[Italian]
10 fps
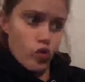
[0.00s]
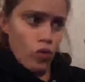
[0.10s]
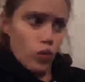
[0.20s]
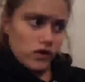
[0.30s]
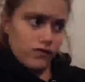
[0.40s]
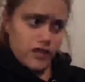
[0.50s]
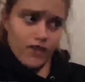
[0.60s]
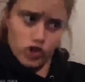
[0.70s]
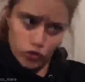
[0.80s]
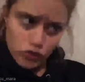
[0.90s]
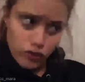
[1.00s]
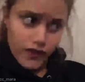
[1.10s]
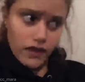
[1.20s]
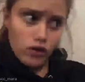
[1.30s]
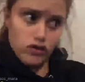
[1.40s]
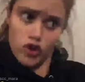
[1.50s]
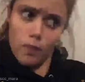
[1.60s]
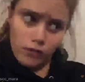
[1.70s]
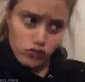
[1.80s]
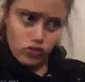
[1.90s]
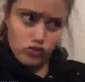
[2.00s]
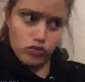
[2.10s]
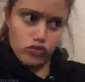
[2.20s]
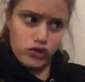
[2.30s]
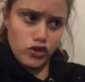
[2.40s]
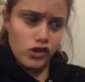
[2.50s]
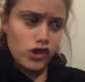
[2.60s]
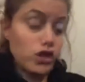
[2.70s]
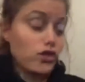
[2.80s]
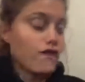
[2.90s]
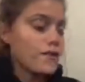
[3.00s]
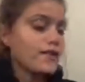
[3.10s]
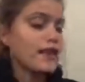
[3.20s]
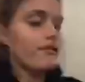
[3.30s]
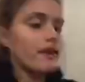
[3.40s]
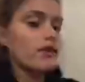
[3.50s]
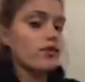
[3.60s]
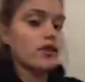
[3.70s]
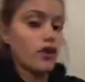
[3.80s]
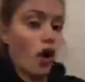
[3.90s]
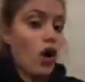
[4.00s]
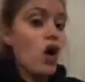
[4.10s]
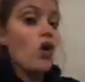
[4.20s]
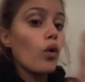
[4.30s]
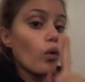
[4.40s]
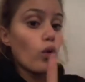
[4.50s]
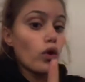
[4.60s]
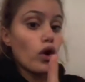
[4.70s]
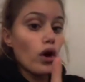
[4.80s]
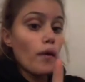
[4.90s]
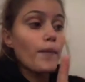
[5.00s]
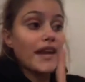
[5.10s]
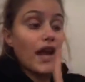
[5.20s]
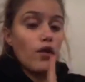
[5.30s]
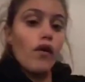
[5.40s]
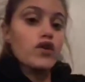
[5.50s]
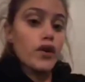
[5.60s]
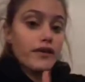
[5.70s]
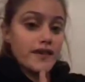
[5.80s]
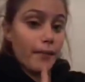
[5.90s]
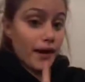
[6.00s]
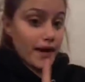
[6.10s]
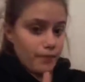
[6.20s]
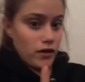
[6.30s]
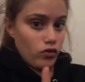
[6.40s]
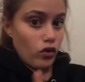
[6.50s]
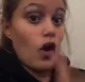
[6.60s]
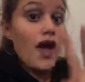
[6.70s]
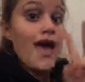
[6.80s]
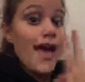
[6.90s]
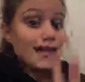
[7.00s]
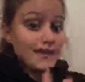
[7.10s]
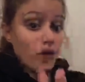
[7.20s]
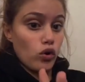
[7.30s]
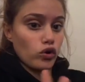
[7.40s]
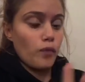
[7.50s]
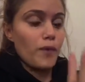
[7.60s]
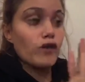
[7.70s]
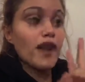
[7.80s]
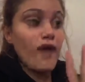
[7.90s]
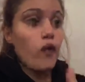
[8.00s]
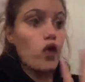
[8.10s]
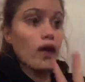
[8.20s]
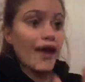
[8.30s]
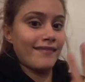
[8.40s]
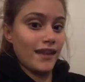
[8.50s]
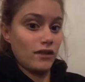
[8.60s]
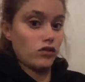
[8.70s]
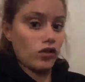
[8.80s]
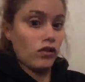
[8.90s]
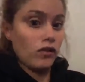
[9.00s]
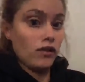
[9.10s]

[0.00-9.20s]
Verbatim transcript: que- se, faccio questo video, se lo posto su- sui social? Io ovviamente gli avrei detto di no. Uno, perché non voglio che si apra il capitolo. E secondo, per- non è quello che ha detto